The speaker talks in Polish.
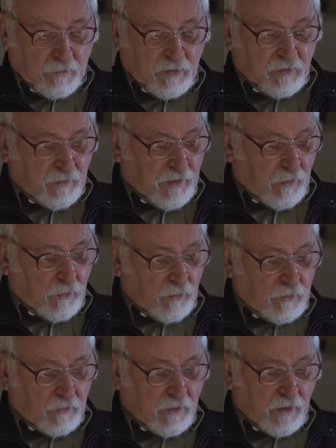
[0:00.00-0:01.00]
Przybrało
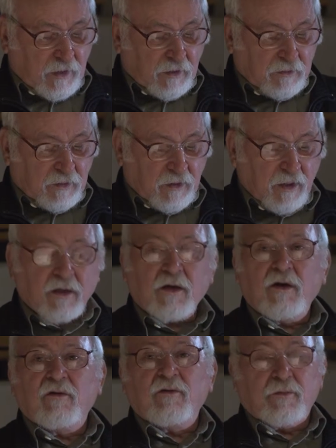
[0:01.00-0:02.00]
ono charakter
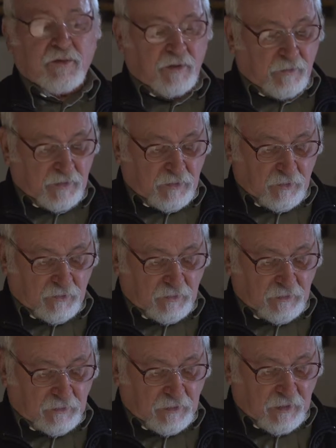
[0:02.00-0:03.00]

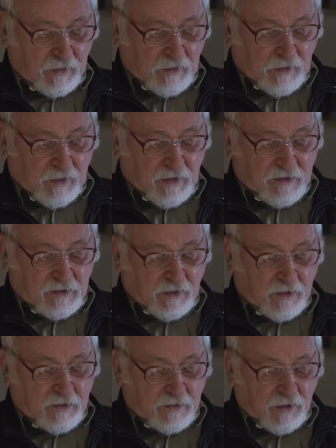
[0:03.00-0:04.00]
handlowo-przemysłowy, a
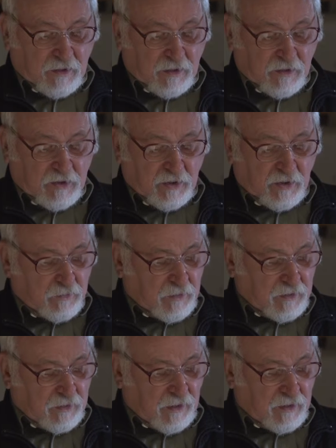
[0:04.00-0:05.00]
znaczna część
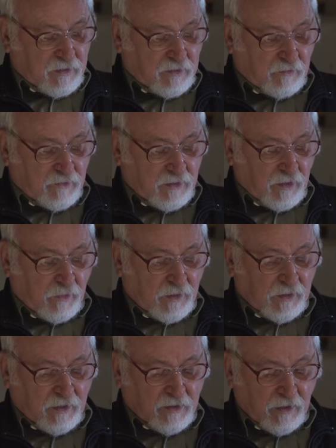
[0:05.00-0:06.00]
mieszkańców w
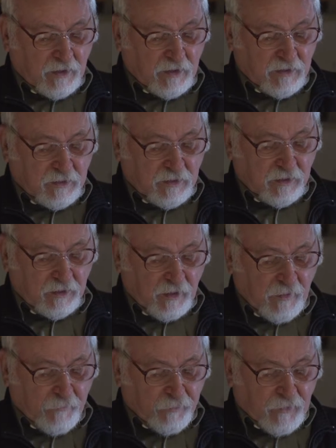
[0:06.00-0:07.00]
zakładach żareckich
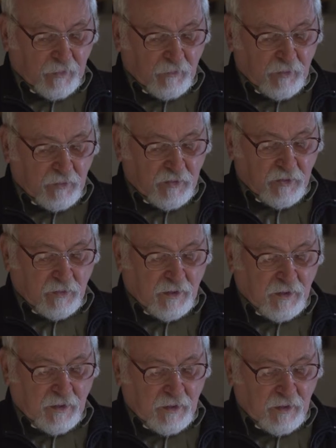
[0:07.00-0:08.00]
bądź
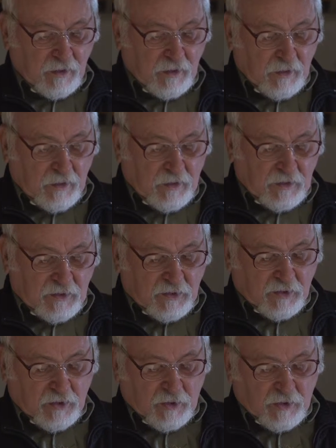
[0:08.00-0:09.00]
żyła
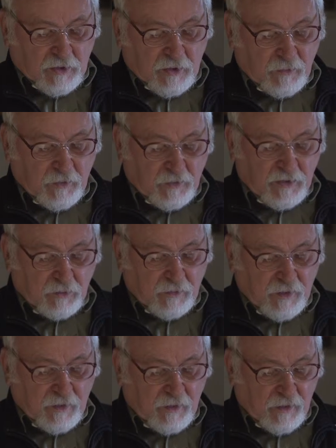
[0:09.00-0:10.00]
z
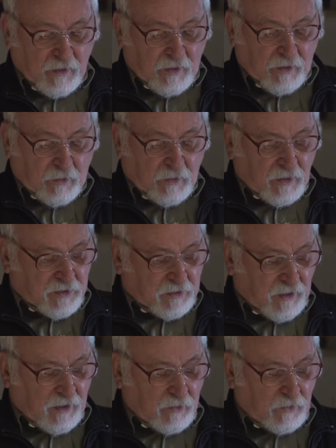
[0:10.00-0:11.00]
rzemiosła oraz
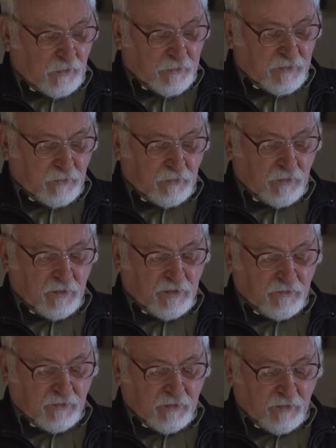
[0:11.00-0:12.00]
handlu, obsługując
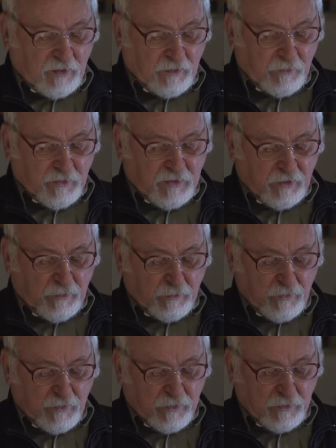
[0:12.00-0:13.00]
zwiększone potrzeby
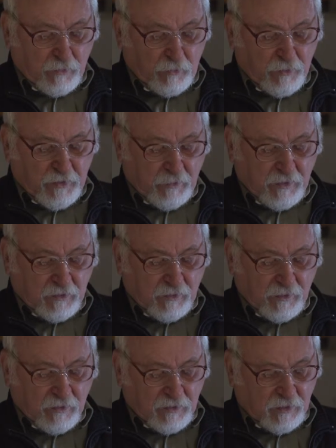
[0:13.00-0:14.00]

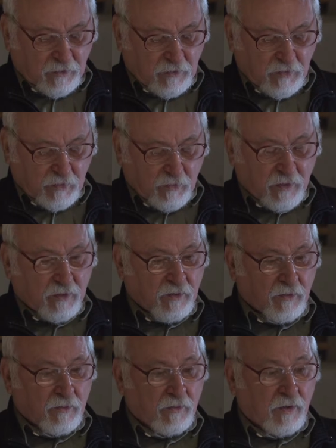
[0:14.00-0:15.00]
uprzemysłającego się
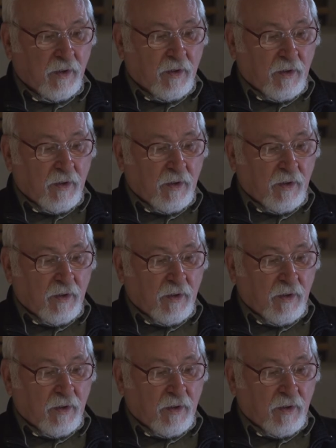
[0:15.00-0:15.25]
regionu.